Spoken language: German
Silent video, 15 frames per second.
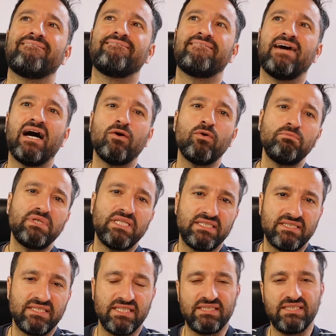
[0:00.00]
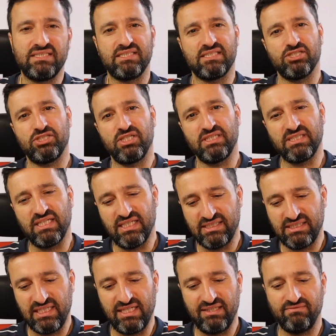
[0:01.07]
Warum ich dir diese Geschichte
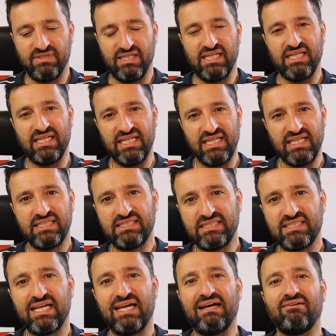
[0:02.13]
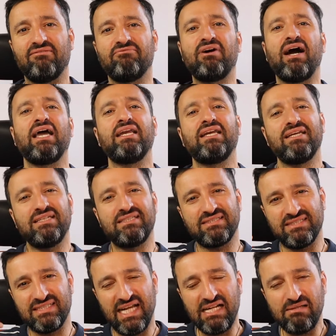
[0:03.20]
erzählen will, ist, weil ich
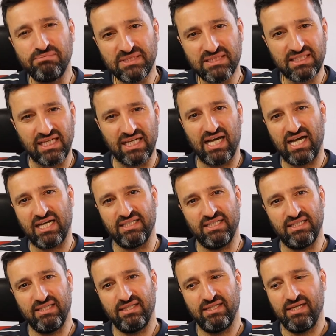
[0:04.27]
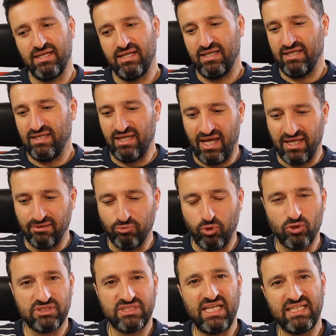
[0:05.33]
selbst gerade in einem
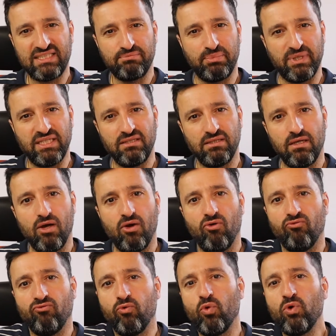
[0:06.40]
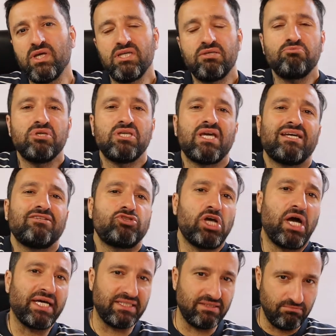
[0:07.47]
Prozess bin, wo ich mich
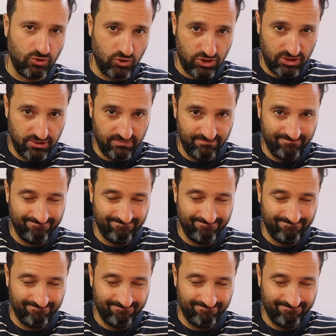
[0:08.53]
entscheiden muss.